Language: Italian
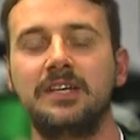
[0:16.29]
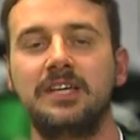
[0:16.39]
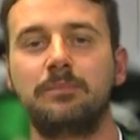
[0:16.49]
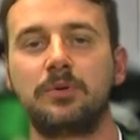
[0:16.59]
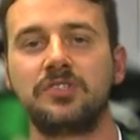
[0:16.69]

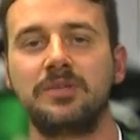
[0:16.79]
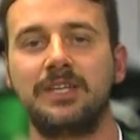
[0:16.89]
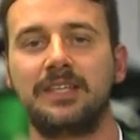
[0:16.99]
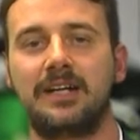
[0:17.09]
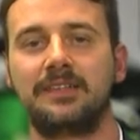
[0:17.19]
in
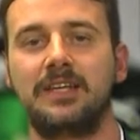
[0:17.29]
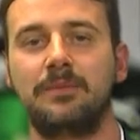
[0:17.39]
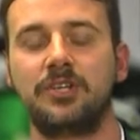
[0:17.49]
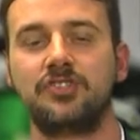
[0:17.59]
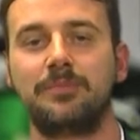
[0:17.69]
prossimità delle
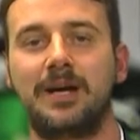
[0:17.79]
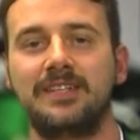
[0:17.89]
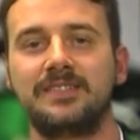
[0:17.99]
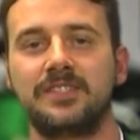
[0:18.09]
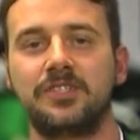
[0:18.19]

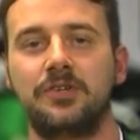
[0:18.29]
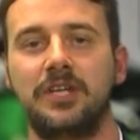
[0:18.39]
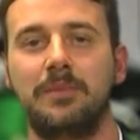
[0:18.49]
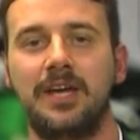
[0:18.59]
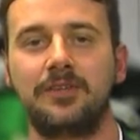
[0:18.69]
principali
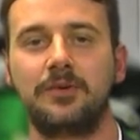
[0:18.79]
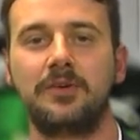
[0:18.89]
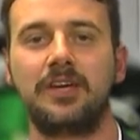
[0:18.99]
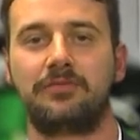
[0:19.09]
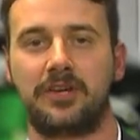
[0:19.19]
stazioni metro
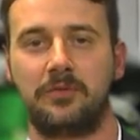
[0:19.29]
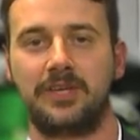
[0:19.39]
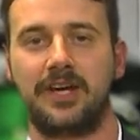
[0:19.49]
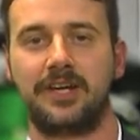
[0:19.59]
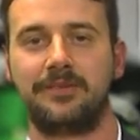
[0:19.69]
e
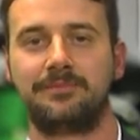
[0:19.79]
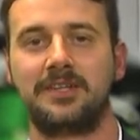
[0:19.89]
ferroviarie,